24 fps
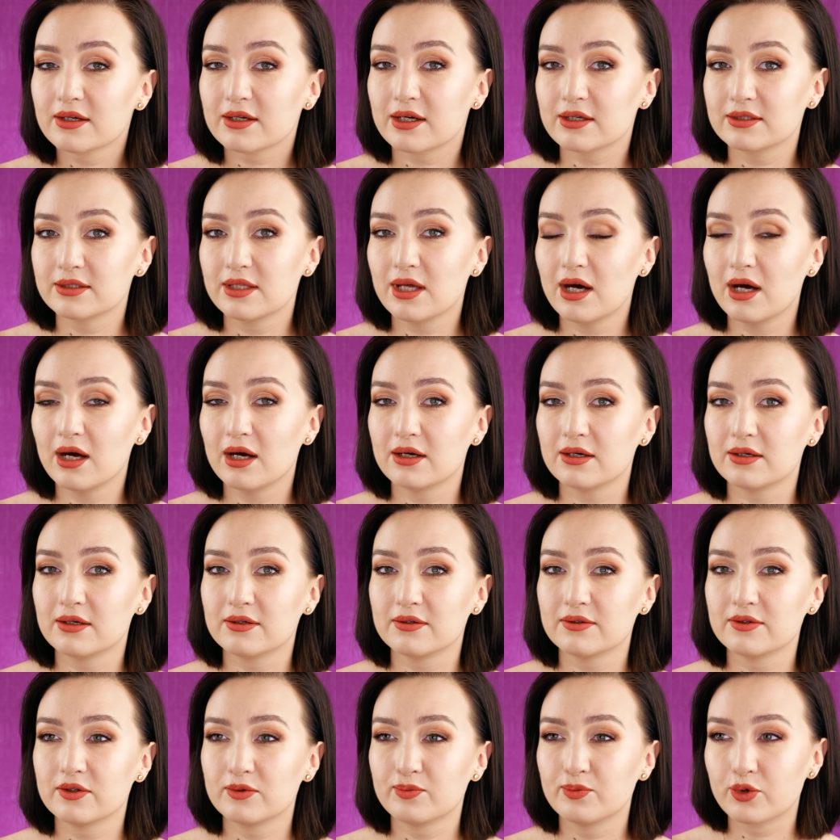когда
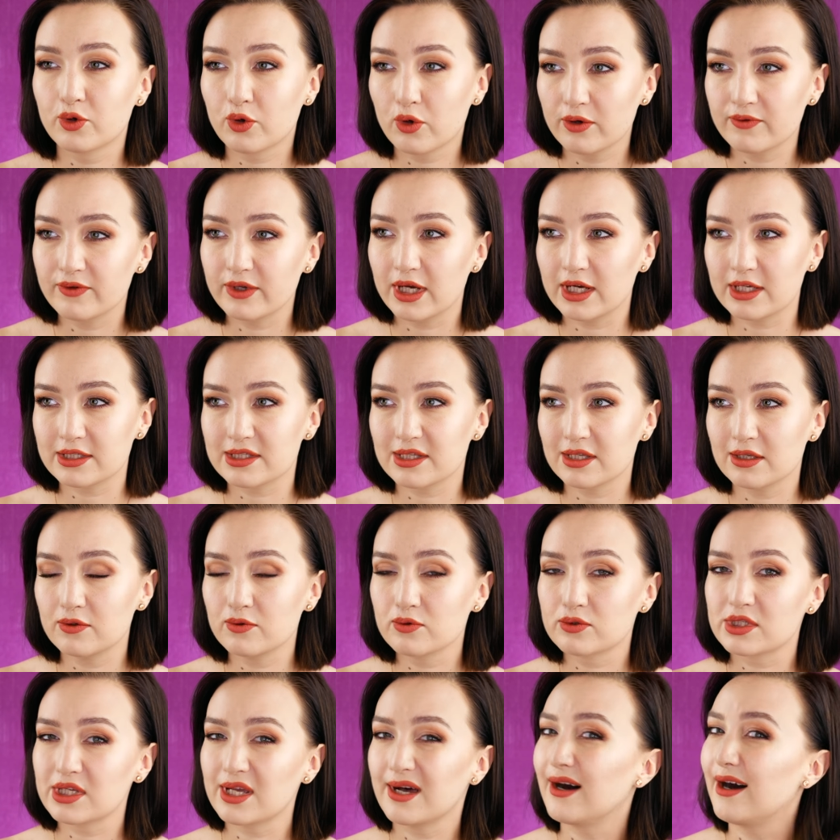э, брови
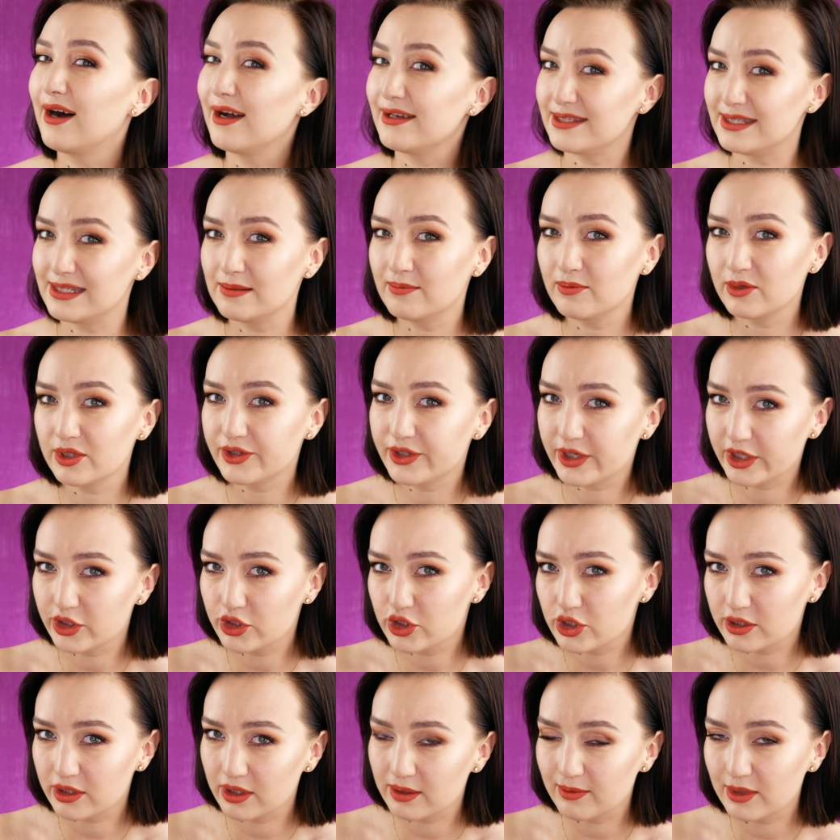остаются
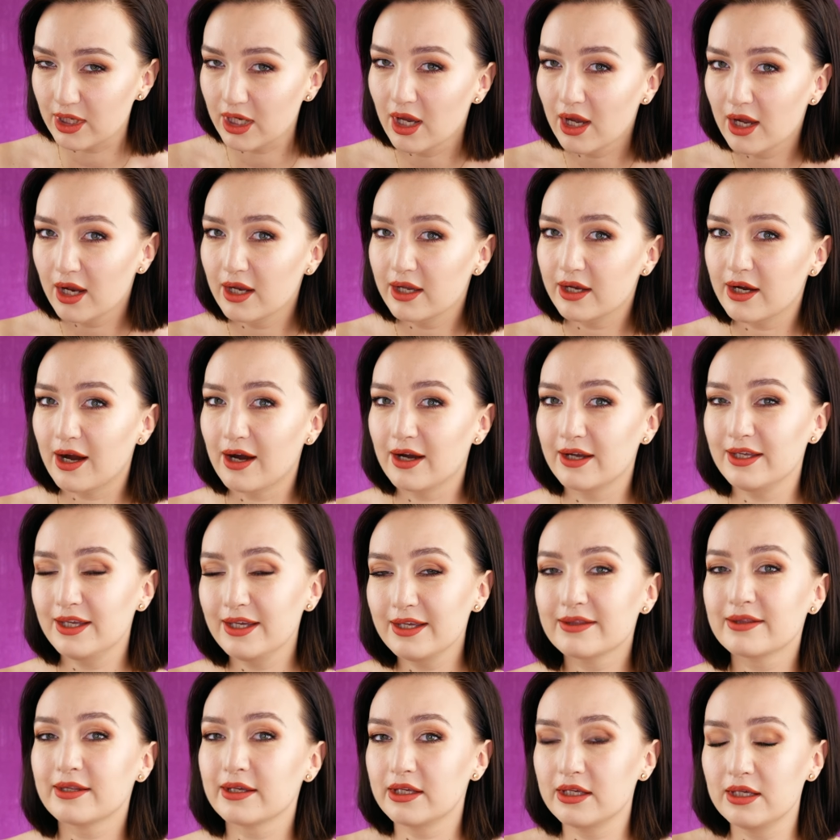асимметричными а,
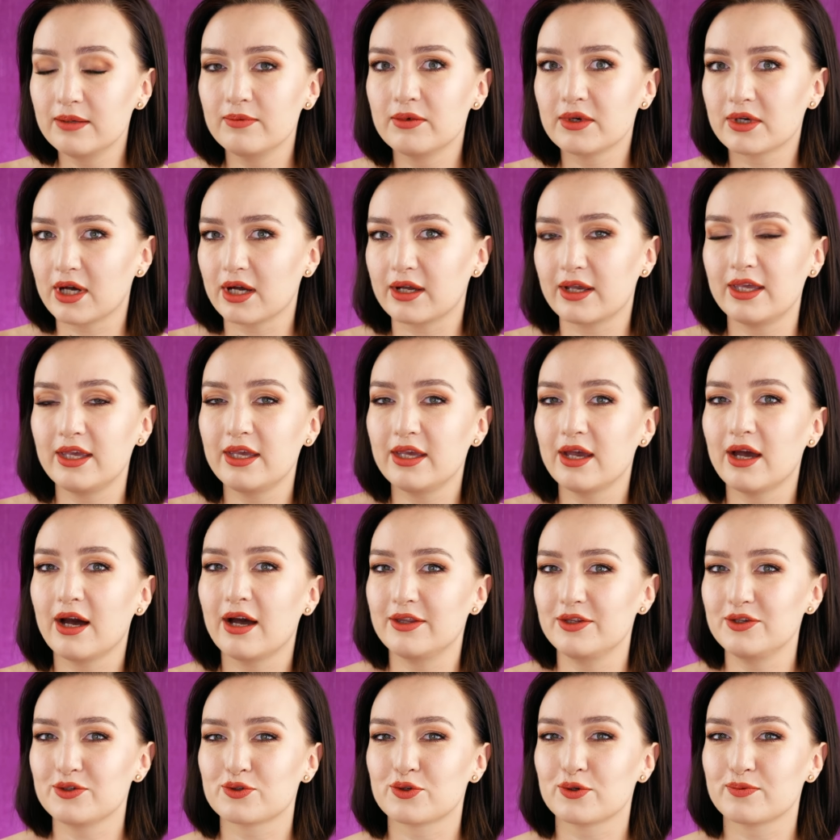и такими, какие
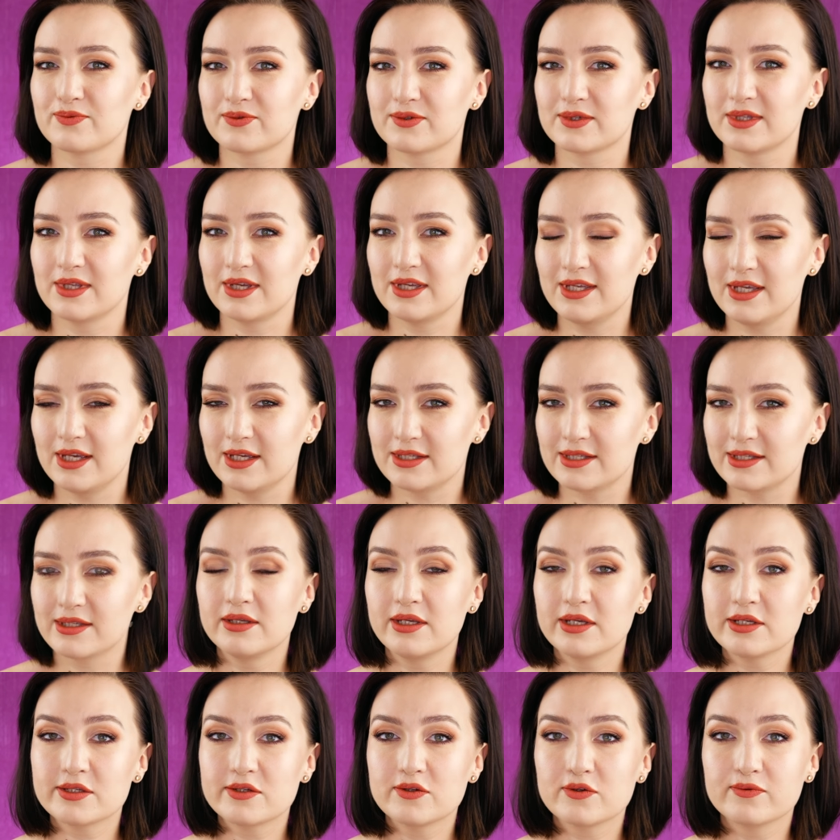они, собственно, есть.
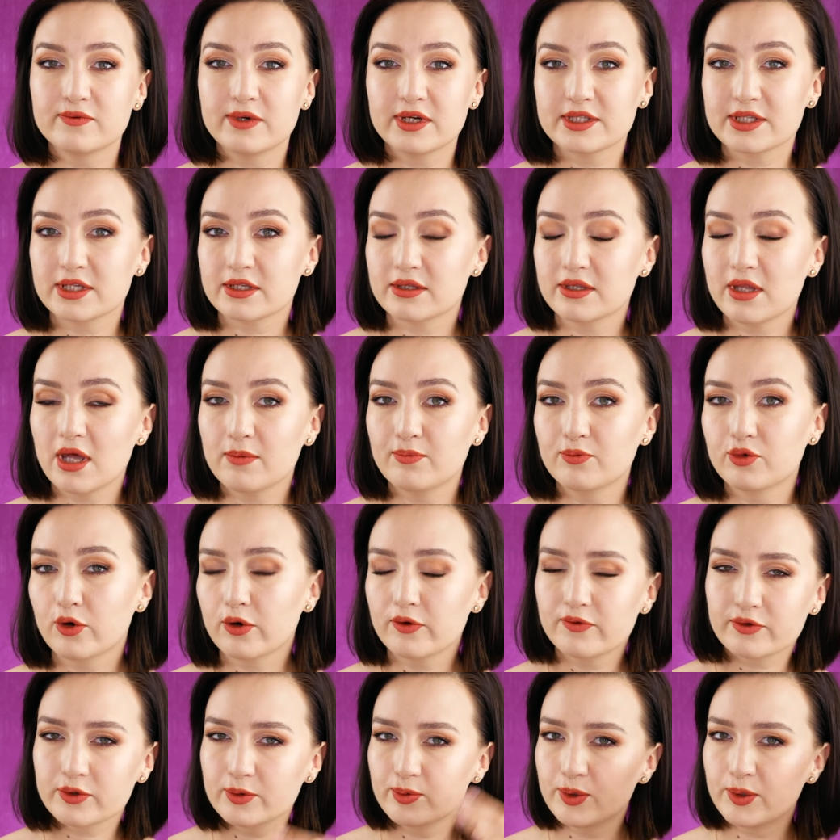Если у вас одна
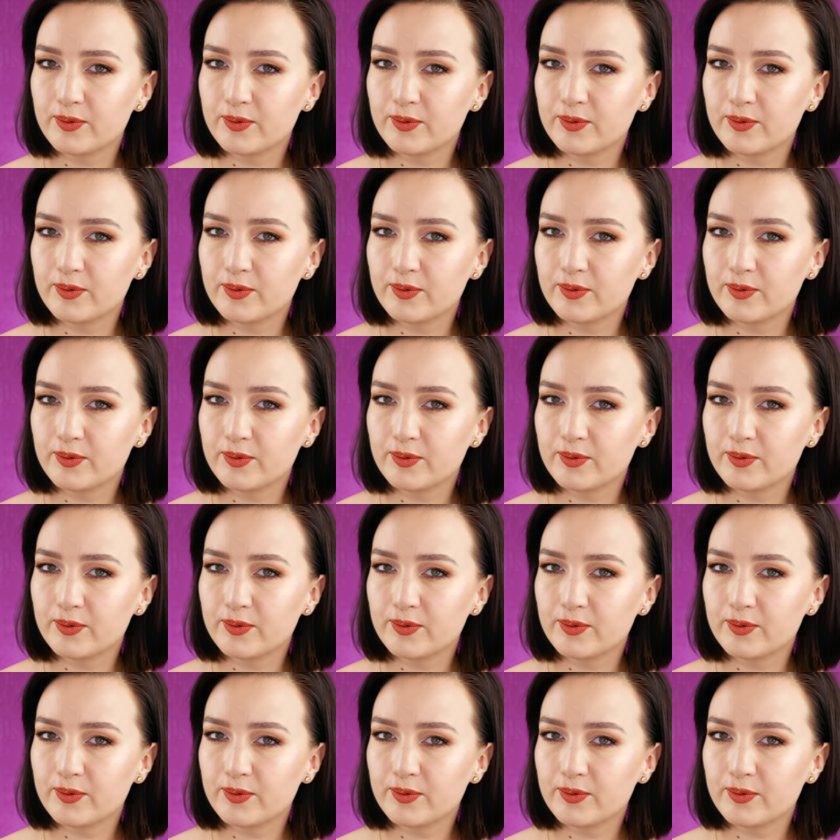бровь, к